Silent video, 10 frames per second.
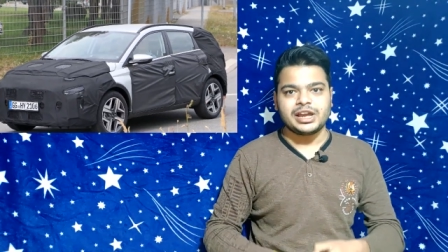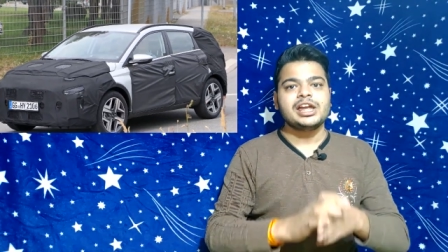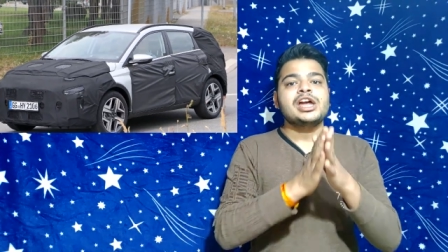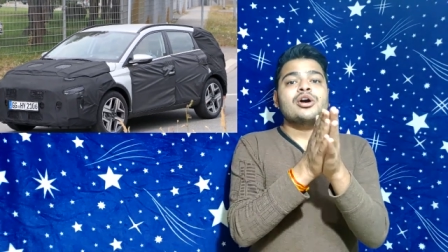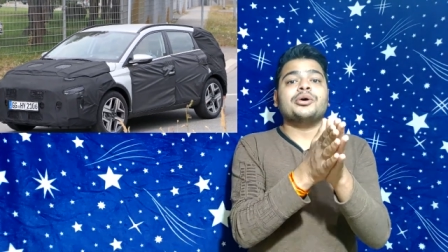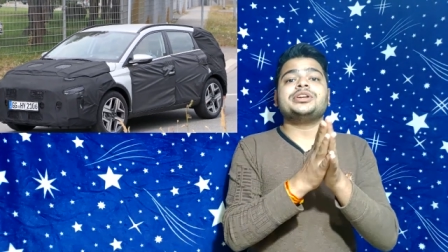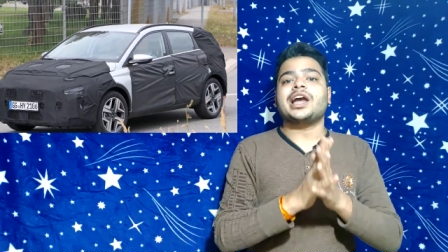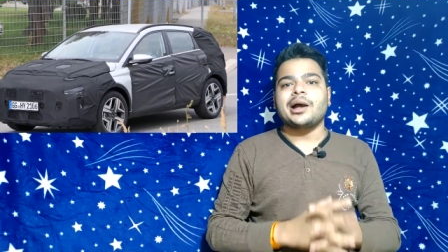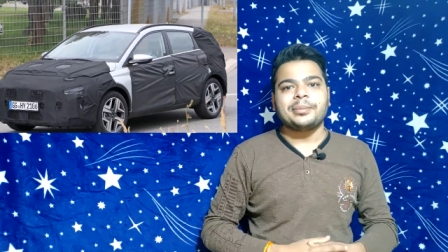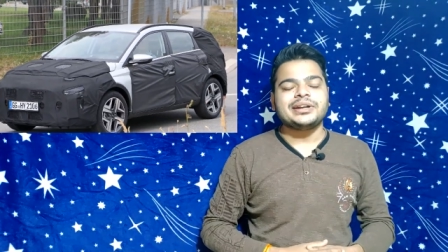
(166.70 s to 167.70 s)
में और
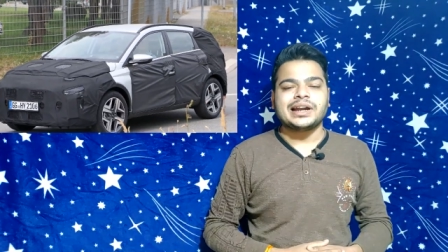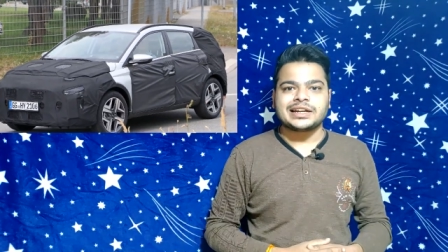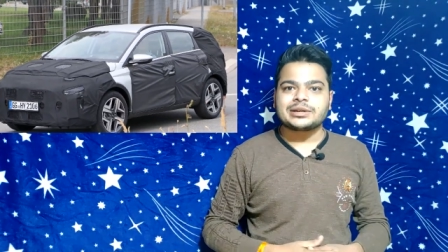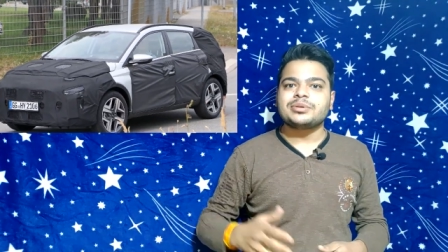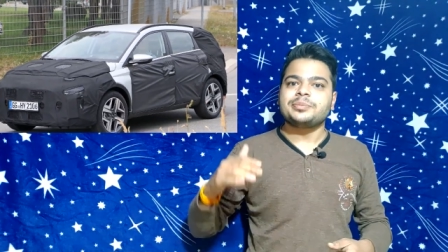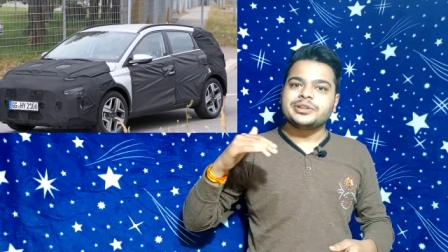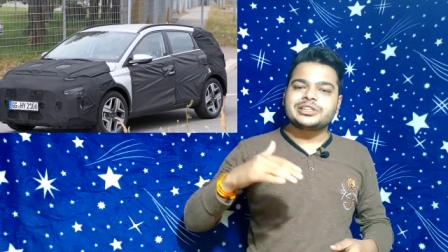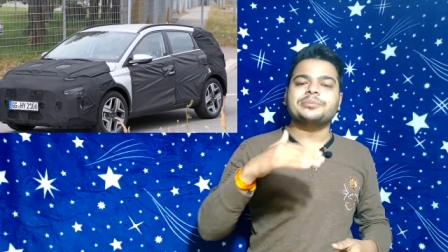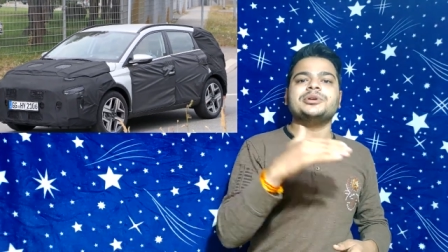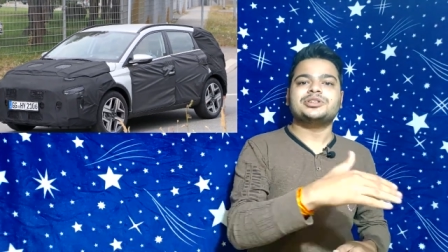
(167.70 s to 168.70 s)
यहाँ पे टाटा भी
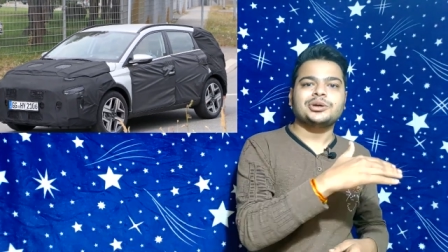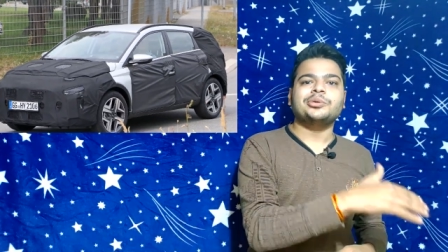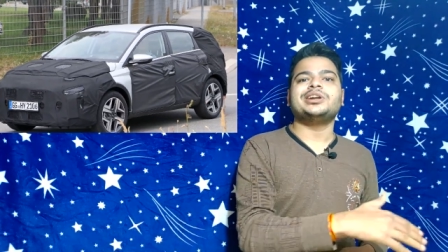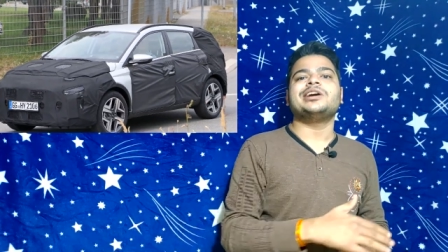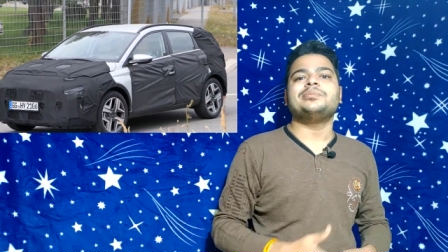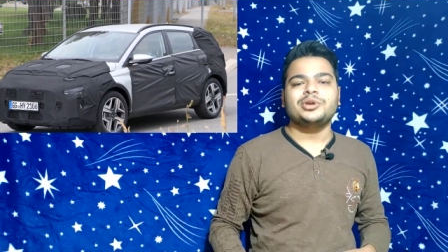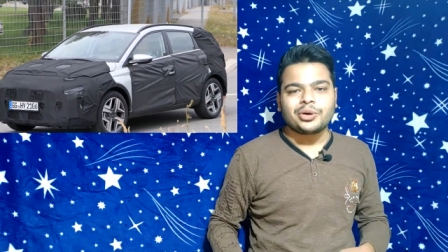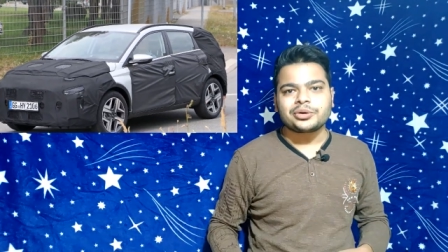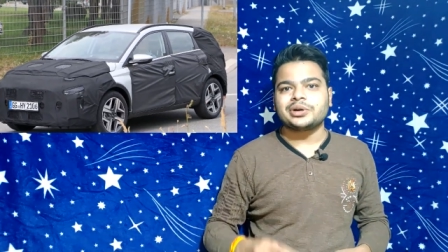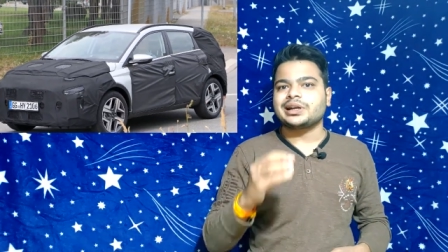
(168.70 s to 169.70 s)
पीछे पीछे हुंडई
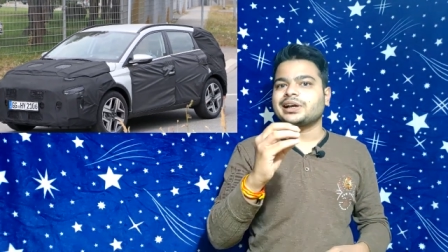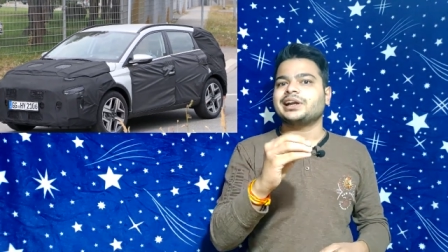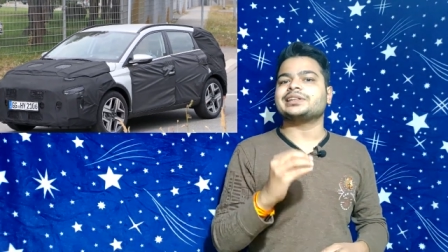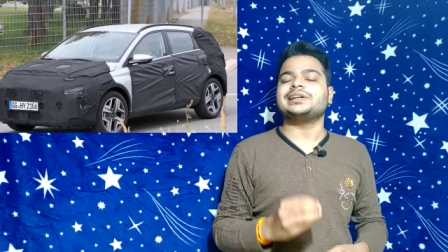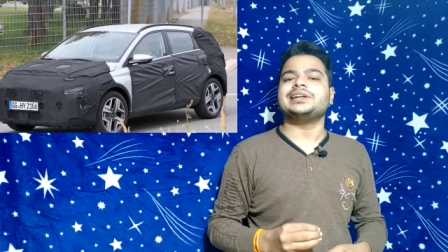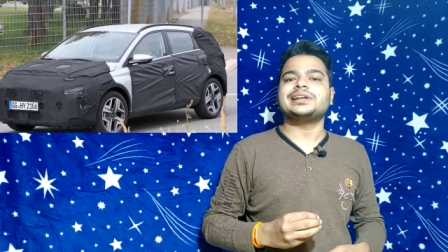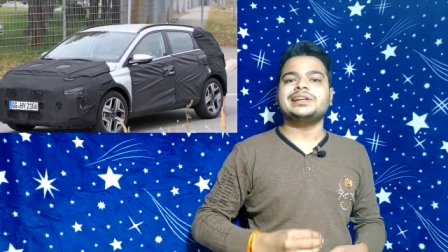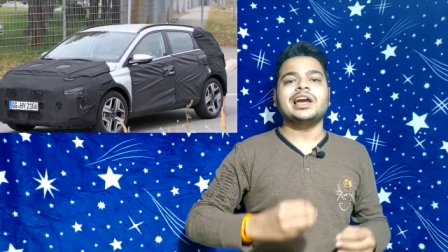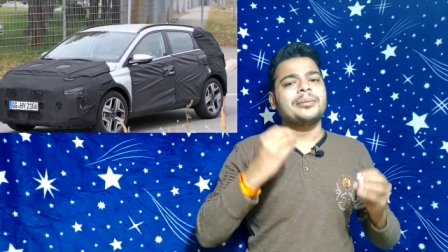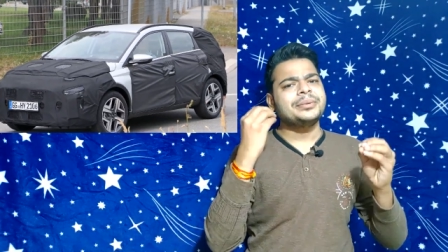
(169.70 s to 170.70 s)
बियॉन को टक्कर देने के
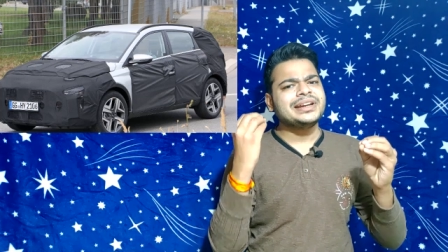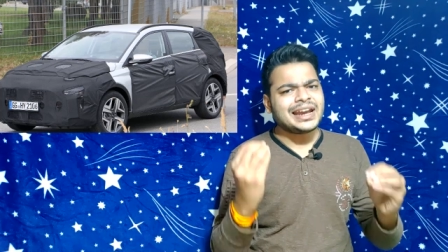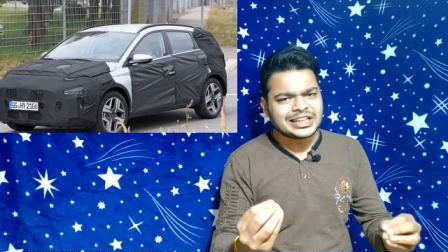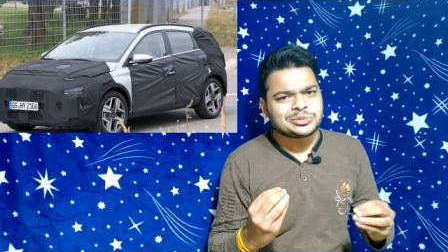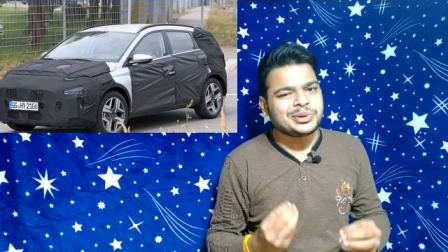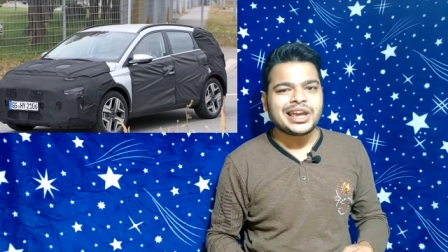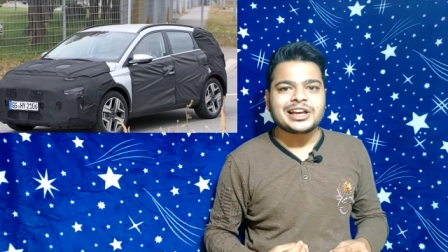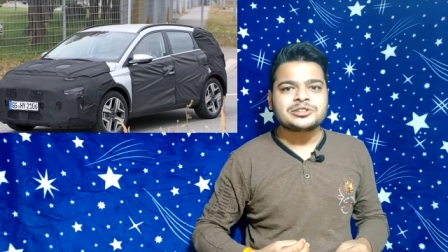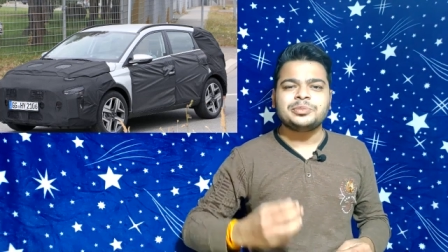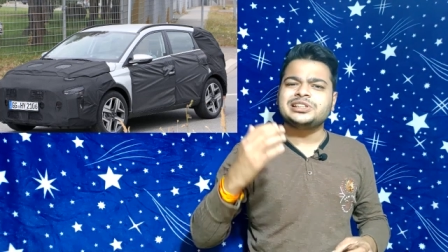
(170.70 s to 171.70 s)
लिए अपनी एच बी
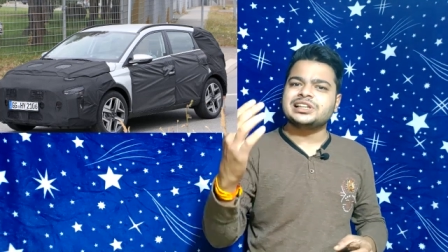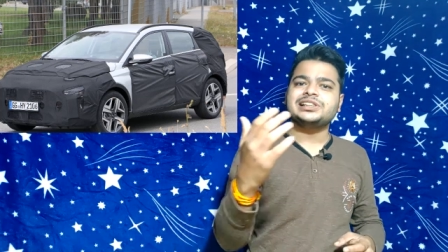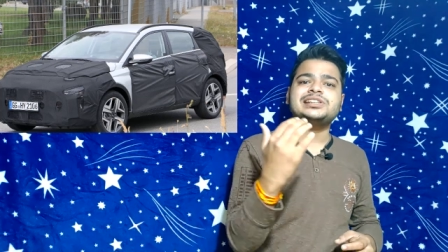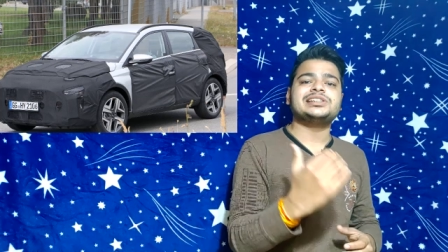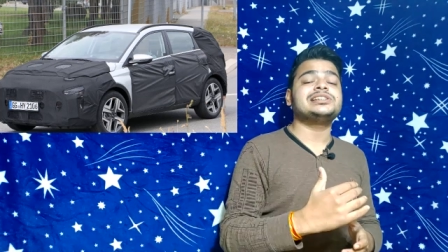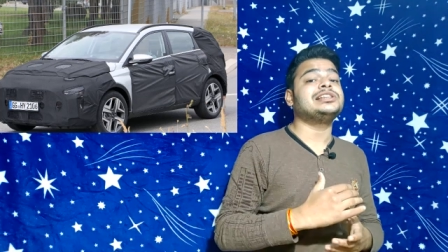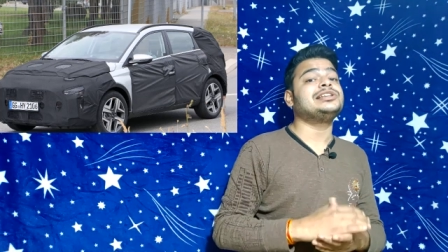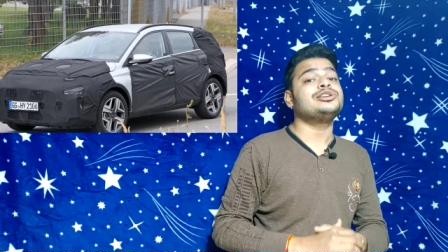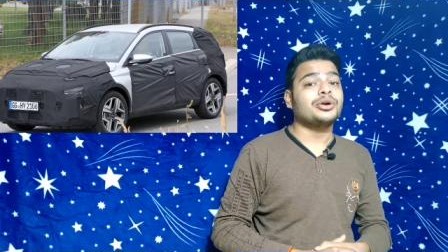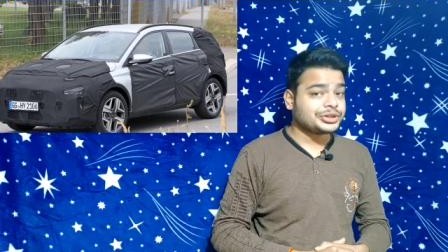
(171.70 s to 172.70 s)
एक्स बी जल्दी से
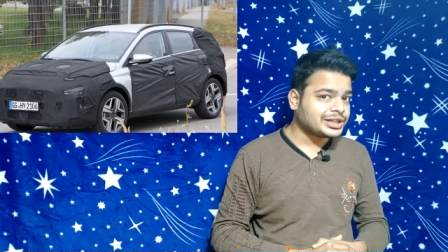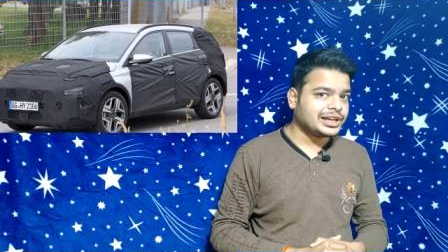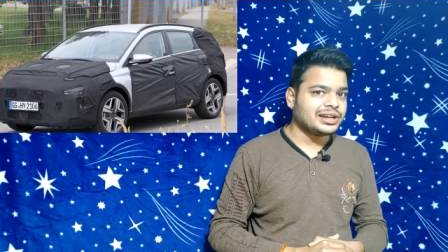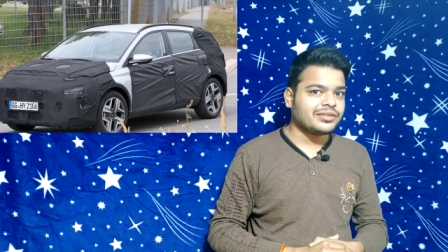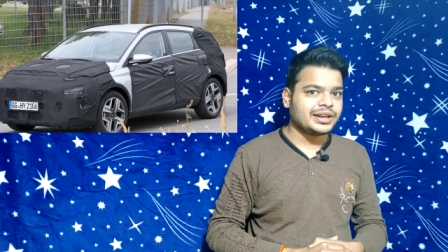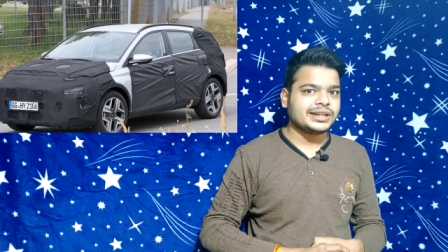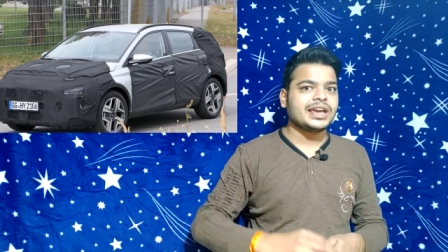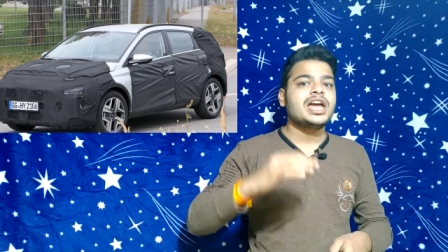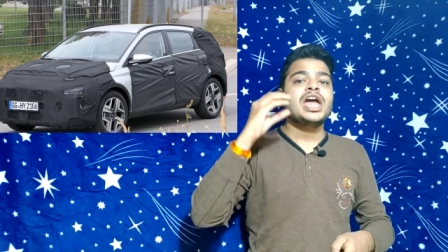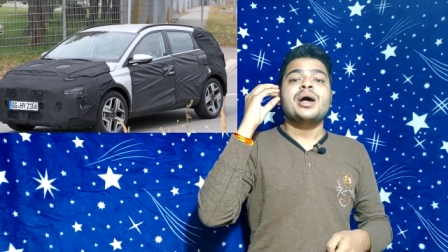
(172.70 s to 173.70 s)
जल्दी लॉन्च करने वाली
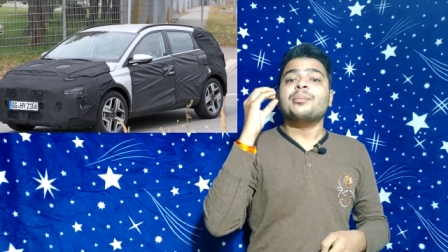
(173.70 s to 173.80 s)
है